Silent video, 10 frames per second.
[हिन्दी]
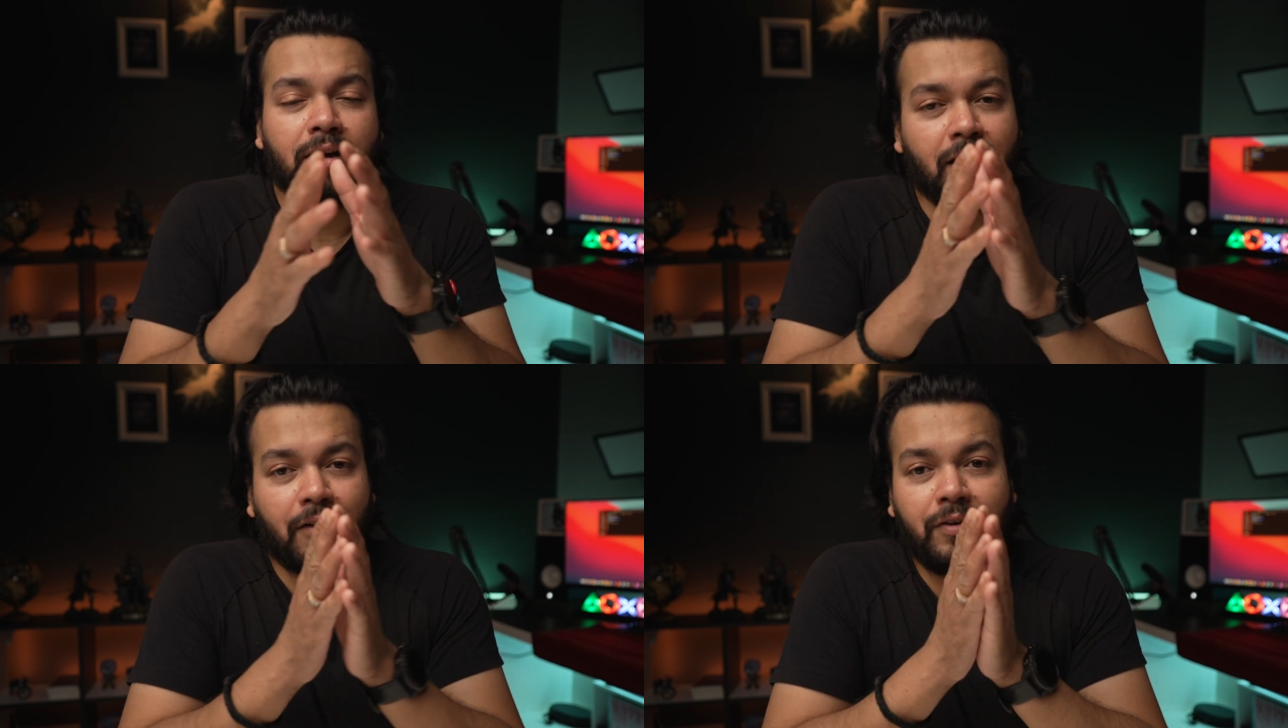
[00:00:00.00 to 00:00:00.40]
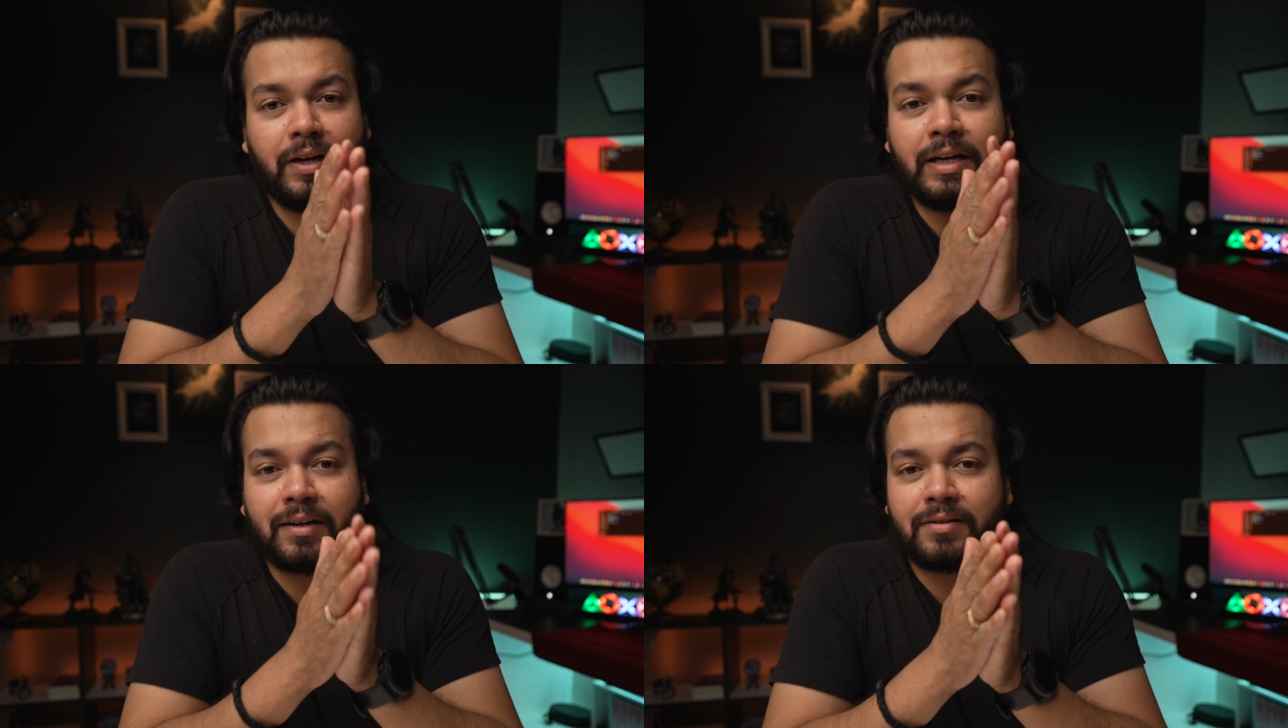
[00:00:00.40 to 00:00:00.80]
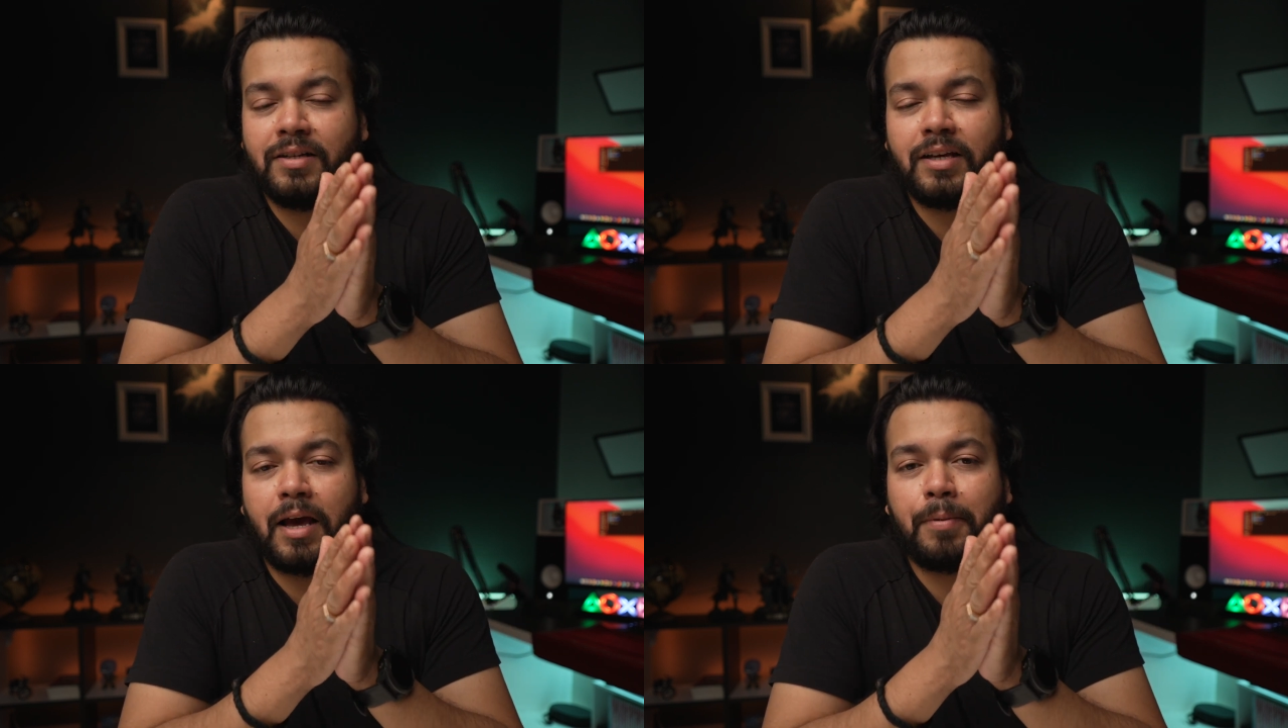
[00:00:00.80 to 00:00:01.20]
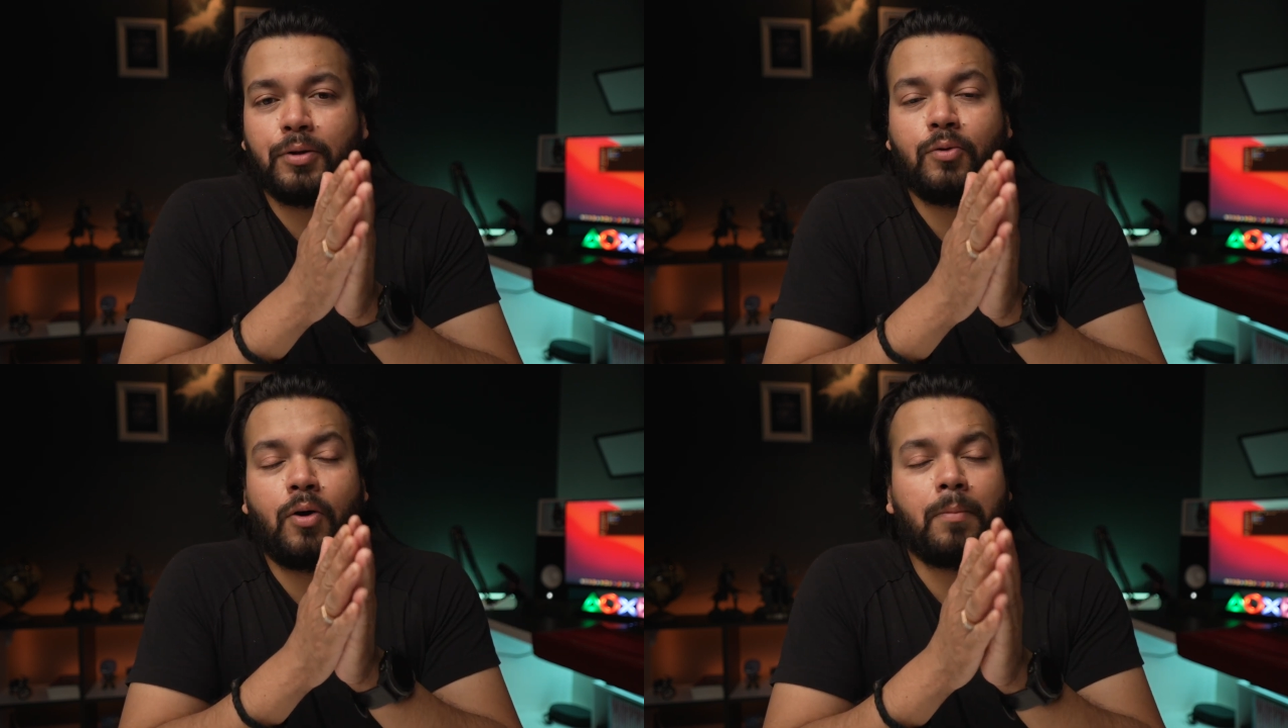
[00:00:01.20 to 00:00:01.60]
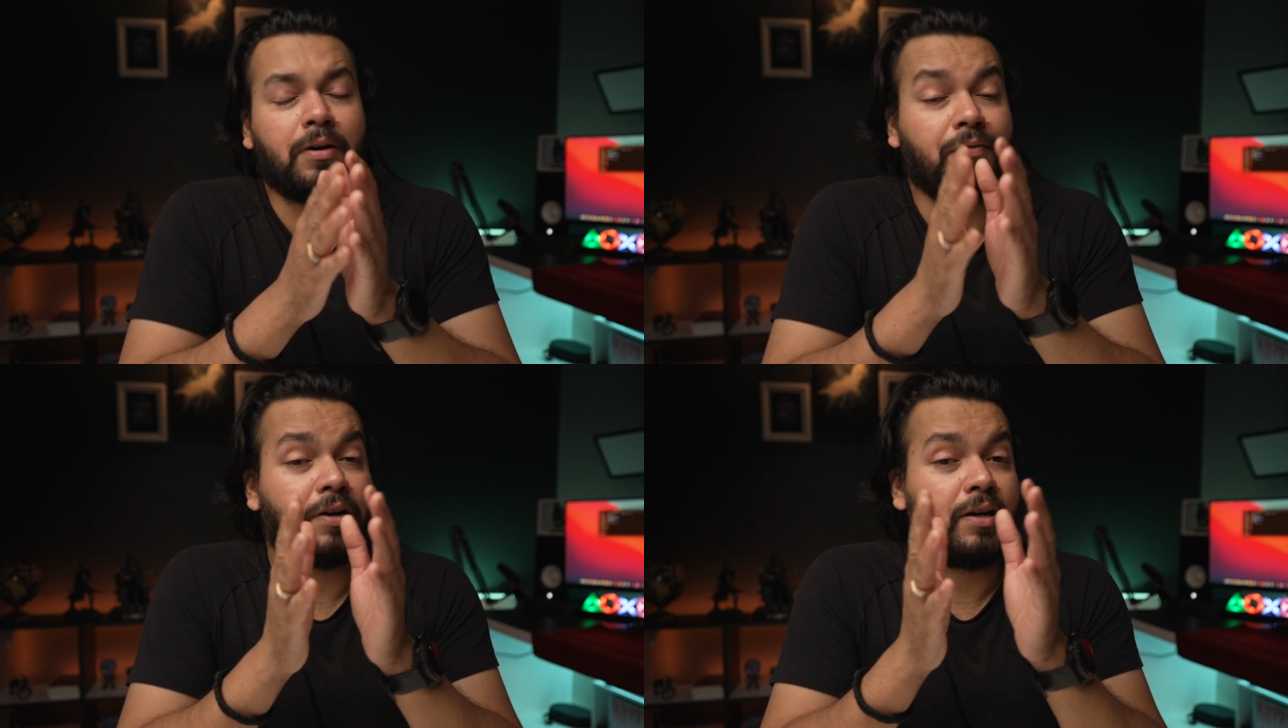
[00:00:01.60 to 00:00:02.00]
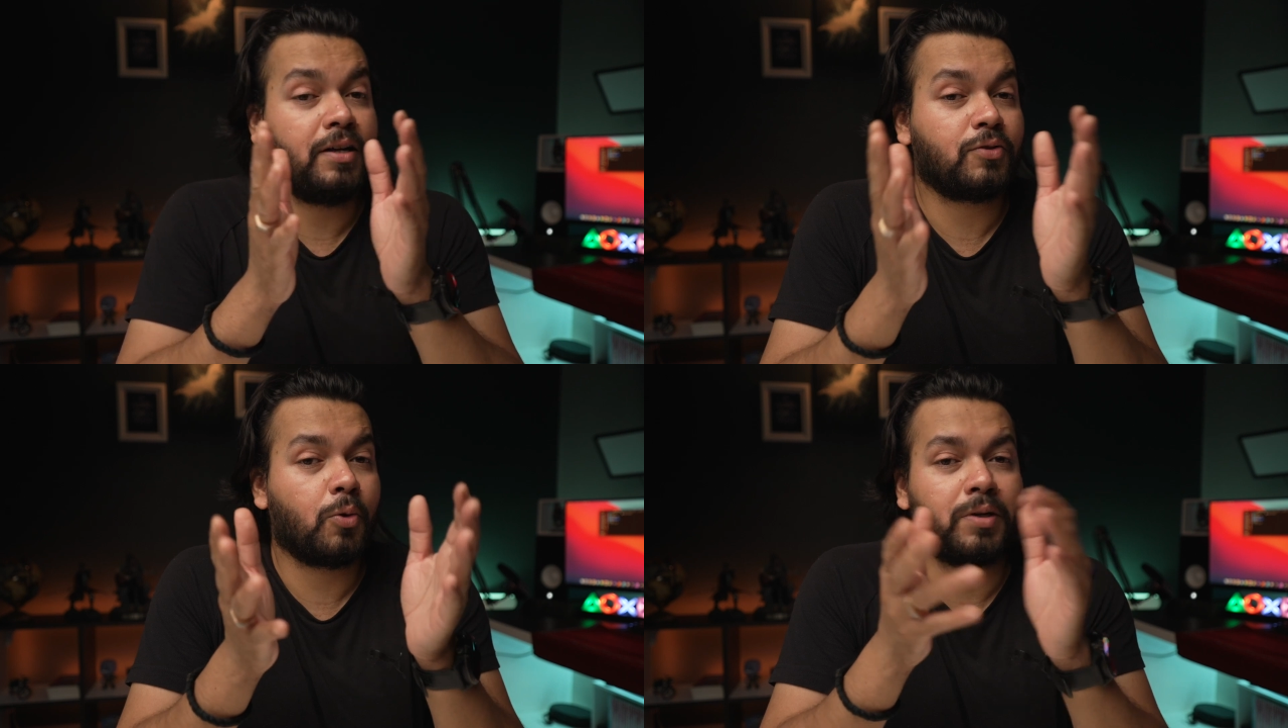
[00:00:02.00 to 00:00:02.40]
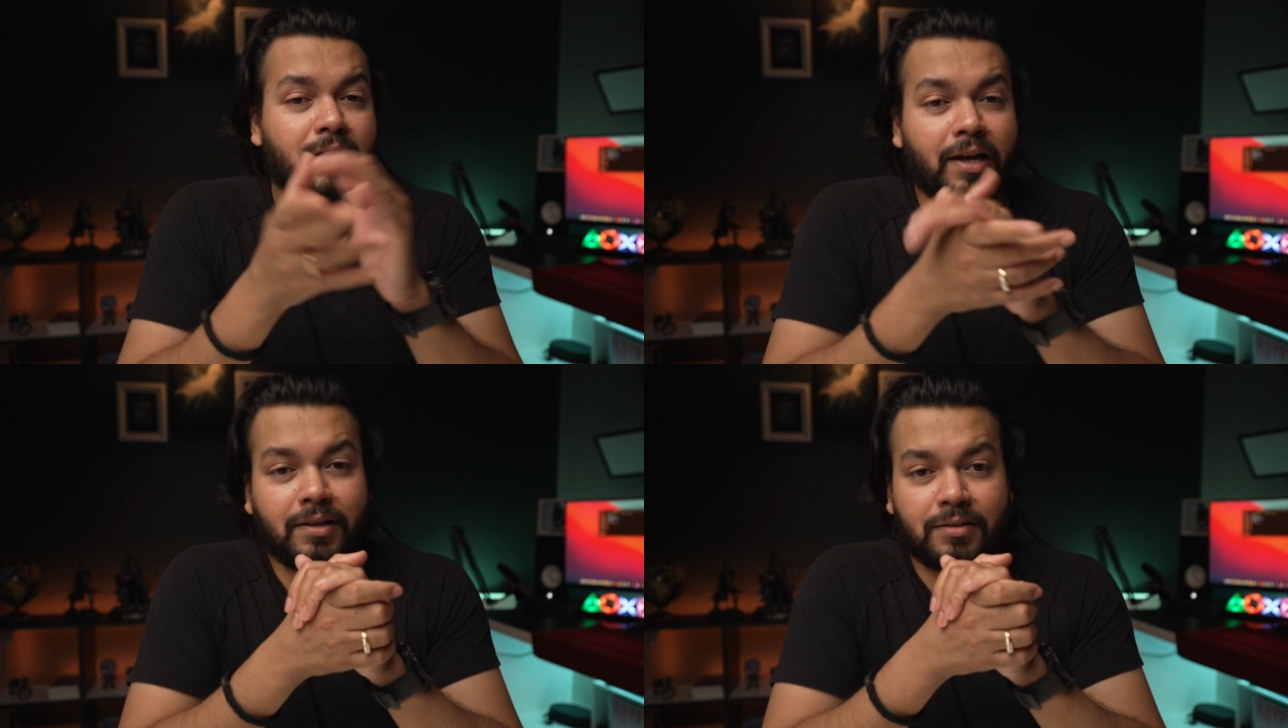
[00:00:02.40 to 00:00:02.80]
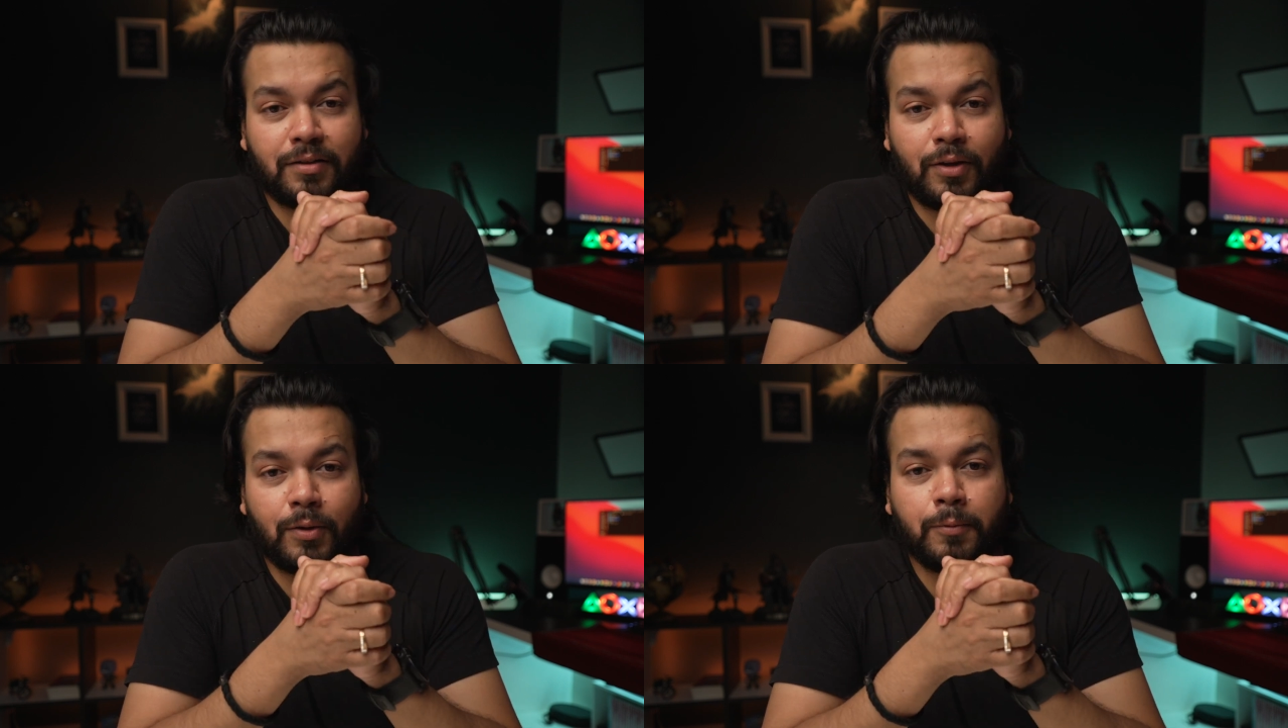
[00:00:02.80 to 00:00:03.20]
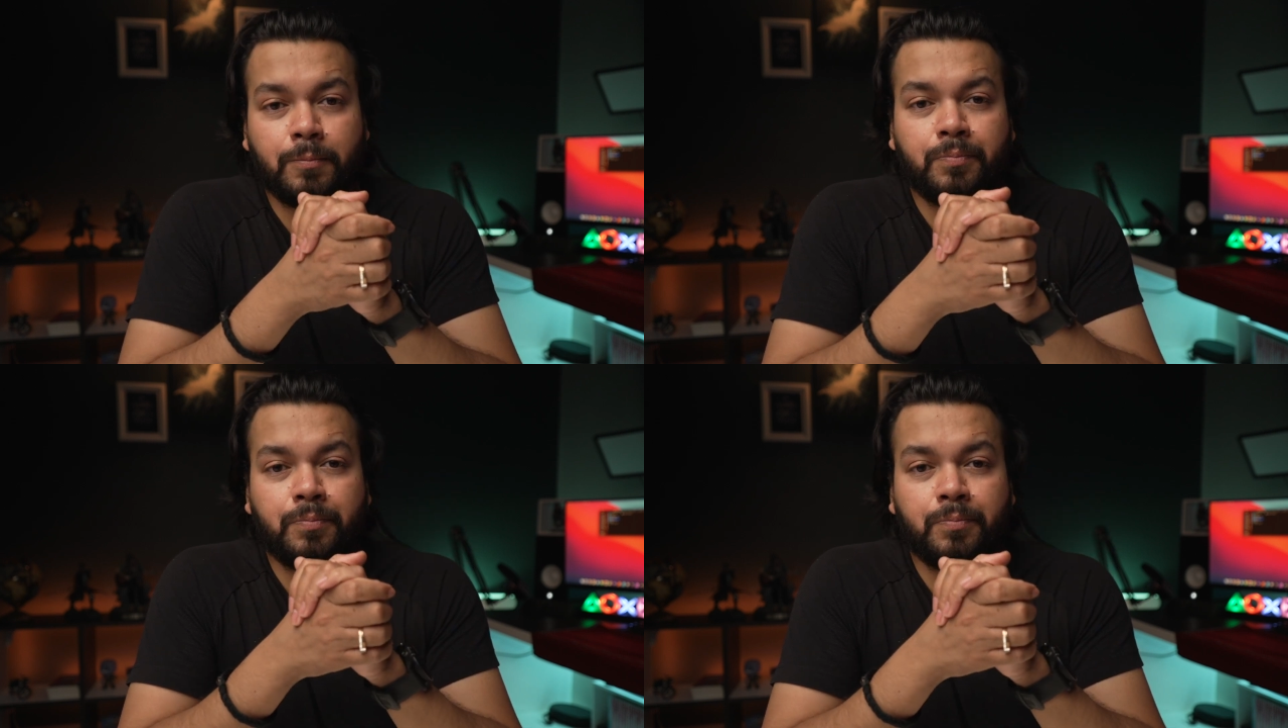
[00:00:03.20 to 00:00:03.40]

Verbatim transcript: काफ़ी इंटरेस्टिंग ऐप है तो आप डेफिनेटली इसको भी ट्राई कर सकते हो